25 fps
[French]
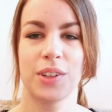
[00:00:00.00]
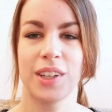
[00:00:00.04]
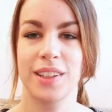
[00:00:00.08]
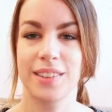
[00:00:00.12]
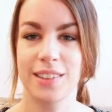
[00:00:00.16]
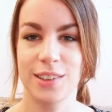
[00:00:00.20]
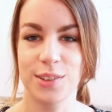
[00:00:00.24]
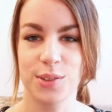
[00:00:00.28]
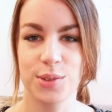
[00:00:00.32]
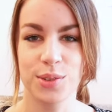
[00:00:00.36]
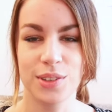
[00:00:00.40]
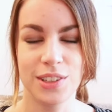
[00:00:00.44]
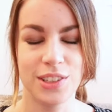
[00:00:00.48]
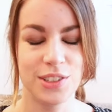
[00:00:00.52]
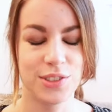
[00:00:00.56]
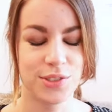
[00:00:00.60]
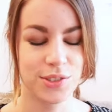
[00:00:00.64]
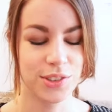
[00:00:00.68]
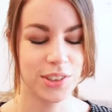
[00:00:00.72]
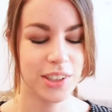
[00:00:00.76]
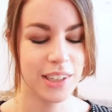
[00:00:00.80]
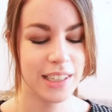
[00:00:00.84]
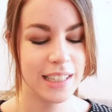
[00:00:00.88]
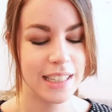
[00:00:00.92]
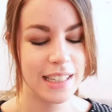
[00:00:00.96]
faire ça tous les
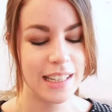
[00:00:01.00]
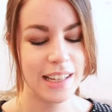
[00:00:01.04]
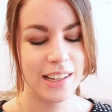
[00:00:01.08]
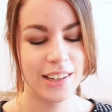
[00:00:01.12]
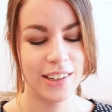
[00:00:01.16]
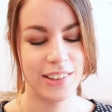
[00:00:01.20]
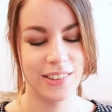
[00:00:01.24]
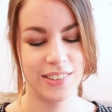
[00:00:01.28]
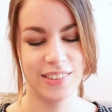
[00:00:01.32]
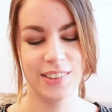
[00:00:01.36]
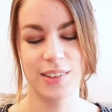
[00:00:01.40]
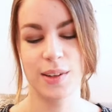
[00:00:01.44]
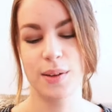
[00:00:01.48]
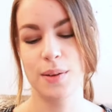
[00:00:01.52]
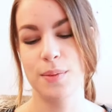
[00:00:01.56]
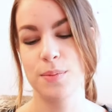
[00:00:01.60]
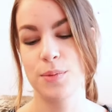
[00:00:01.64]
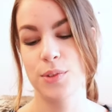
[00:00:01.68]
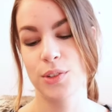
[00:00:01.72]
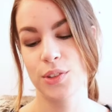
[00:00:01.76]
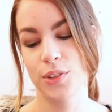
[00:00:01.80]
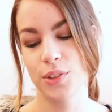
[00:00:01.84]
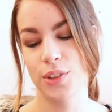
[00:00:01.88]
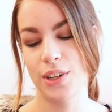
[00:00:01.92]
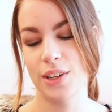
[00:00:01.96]
jours, c'est quand même
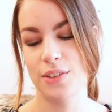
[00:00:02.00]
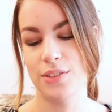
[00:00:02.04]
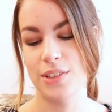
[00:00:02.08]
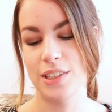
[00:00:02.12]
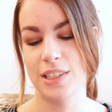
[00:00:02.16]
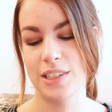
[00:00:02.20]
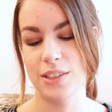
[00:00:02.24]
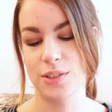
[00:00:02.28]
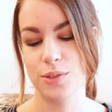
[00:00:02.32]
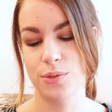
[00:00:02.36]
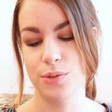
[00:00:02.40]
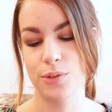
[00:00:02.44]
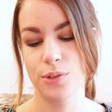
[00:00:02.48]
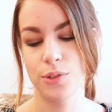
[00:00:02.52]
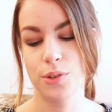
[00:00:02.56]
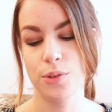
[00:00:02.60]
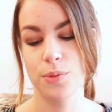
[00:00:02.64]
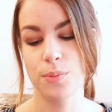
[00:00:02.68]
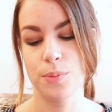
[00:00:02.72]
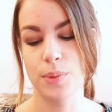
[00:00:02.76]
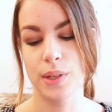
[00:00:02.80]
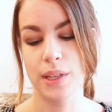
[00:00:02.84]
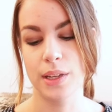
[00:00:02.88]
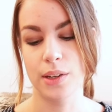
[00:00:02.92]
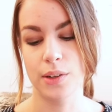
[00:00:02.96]
mieux de se laver les cheveux,
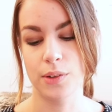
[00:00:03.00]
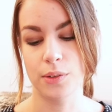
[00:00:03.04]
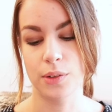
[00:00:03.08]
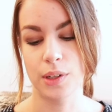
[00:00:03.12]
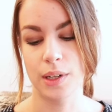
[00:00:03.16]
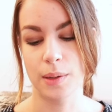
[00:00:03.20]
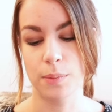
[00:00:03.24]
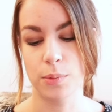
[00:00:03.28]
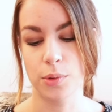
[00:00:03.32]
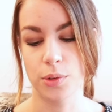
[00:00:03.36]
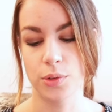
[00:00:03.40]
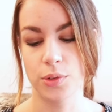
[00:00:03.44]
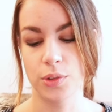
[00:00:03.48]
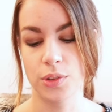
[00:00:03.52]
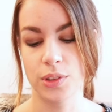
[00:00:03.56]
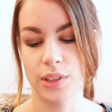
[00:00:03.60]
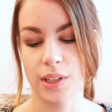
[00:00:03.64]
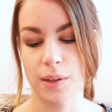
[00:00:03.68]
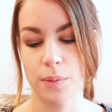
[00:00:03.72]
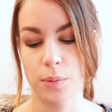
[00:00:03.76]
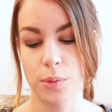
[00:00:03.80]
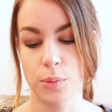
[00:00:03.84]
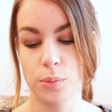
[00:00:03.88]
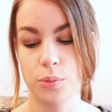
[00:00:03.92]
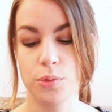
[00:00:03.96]
mais euh, voilà, pour
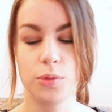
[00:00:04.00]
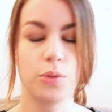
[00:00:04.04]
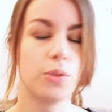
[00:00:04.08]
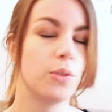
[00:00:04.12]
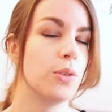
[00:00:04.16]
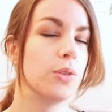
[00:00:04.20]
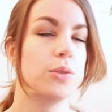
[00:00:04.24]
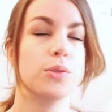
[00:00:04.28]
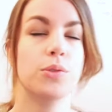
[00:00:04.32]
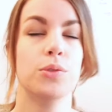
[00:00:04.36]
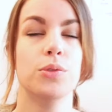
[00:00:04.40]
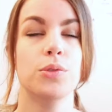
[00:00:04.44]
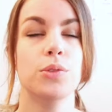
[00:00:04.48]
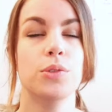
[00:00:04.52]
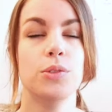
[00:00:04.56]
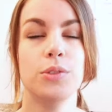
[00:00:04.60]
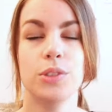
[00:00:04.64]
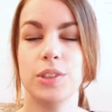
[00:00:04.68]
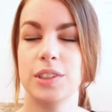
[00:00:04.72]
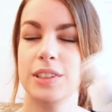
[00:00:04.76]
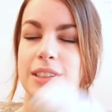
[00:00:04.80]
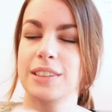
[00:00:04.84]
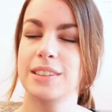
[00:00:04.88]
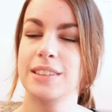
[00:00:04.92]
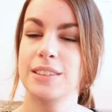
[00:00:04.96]
tenir un peu plus le coup, ou
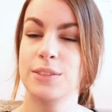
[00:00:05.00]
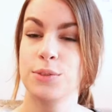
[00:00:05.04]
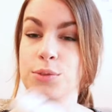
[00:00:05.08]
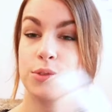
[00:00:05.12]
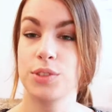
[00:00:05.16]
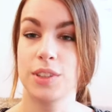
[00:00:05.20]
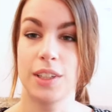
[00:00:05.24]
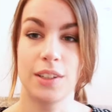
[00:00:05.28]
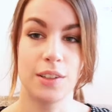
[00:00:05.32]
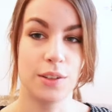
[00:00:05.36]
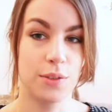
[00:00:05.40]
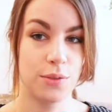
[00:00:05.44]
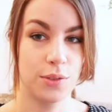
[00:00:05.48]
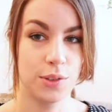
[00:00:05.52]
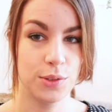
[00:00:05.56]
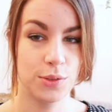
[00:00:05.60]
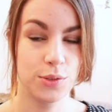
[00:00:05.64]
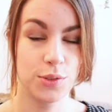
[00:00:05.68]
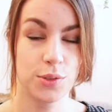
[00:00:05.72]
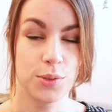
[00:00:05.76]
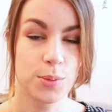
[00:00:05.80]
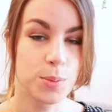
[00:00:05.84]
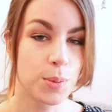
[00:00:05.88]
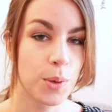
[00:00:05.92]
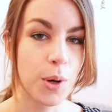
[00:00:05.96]
si vous avez fait
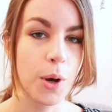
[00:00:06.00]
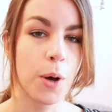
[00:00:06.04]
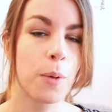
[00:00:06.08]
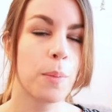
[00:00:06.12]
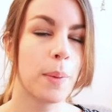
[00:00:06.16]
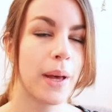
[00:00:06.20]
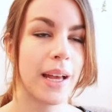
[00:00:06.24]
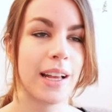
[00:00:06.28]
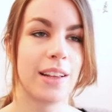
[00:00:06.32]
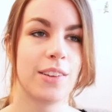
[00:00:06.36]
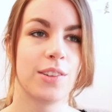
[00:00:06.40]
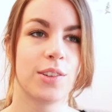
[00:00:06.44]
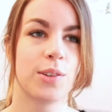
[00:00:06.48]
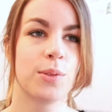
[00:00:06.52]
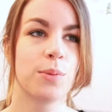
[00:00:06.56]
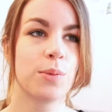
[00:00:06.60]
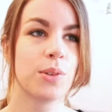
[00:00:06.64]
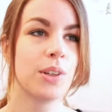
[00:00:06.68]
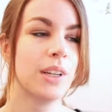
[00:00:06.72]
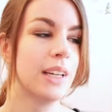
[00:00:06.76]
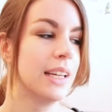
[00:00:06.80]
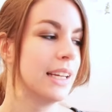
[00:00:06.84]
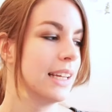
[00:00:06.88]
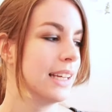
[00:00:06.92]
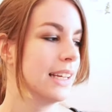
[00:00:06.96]
du sport par
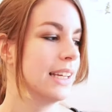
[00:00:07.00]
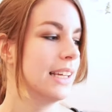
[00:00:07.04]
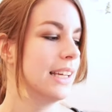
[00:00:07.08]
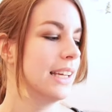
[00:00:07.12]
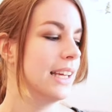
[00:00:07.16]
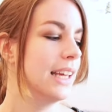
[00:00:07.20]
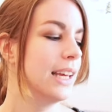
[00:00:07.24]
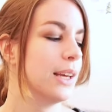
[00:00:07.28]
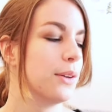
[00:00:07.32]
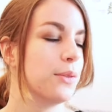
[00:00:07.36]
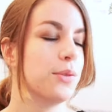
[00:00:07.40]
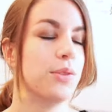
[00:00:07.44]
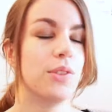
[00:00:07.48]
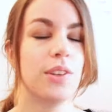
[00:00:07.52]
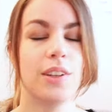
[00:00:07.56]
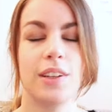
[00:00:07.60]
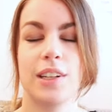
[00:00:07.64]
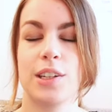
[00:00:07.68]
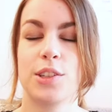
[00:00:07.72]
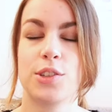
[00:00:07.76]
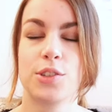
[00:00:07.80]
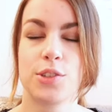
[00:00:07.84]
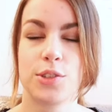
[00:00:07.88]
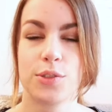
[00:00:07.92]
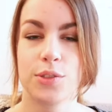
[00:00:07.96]
exemple et que vous
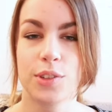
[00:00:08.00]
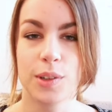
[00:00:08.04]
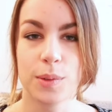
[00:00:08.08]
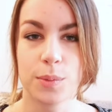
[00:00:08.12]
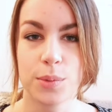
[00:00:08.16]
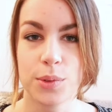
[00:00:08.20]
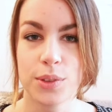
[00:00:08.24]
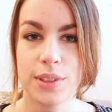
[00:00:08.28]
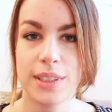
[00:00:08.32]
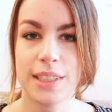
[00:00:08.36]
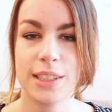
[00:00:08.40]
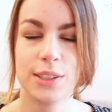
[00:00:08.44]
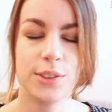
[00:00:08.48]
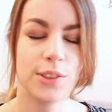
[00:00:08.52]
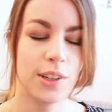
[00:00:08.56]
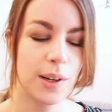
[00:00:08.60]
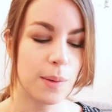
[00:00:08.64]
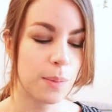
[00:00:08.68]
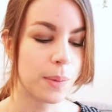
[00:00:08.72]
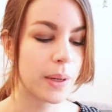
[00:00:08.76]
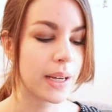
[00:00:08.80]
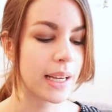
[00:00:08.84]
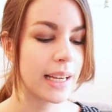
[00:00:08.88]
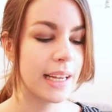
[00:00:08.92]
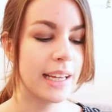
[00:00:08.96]
avez le cheveu un peu dégueu
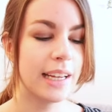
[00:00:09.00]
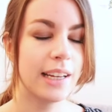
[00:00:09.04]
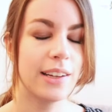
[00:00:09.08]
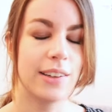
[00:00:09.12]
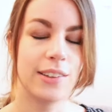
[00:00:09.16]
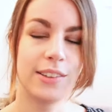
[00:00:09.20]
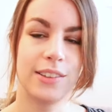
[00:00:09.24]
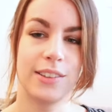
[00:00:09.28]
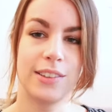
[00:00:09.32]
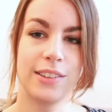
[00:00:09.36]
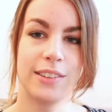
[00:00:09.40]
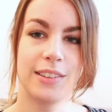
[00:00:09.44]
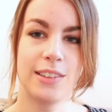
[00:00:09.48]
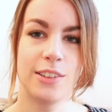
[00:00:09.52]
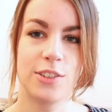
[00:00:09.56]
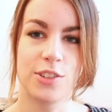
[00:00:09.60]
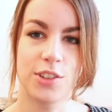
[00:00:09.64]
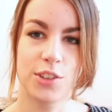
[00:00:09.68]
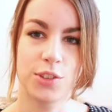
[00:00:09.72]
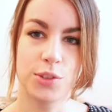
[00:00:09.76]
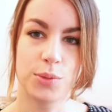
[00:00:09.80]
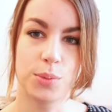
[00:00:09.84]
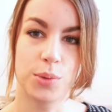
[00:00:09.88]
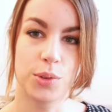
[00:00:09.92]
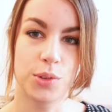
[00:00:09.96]
après, c'est le
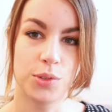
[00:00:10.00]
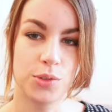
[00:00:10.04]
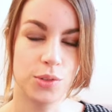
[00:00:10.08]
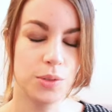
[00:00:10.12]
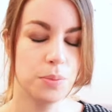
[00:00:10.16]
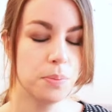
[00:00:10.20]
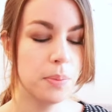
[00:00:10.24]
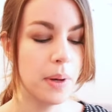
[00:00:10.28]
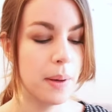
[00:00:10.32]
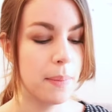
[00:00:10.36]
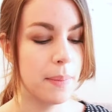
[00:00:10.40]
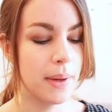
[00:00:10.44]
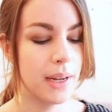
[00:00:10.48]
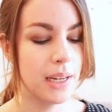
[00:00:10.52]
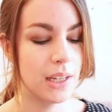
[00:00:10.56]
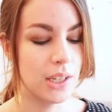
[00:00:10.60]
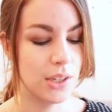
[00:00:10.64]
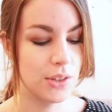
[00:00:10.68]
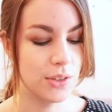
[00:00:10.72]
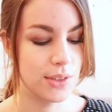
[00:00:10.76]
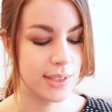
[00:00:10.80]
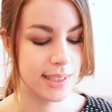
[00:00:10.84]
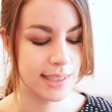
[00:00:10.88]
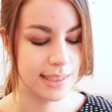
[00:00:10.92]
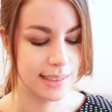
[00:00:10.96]
genre de produit pas mal à
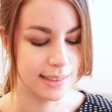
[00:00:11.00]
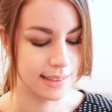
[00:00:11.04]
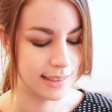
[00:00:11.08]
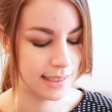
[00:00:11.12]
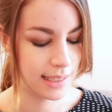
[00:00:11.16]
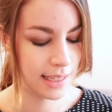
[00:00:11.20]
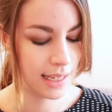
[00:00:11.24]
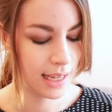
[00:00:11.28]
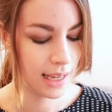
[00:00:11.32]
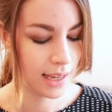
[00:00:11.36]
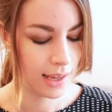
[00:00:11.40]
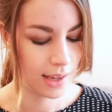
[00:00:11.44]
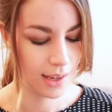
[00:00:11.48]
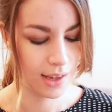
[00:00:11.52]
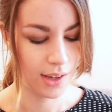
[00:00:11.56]
utiliser.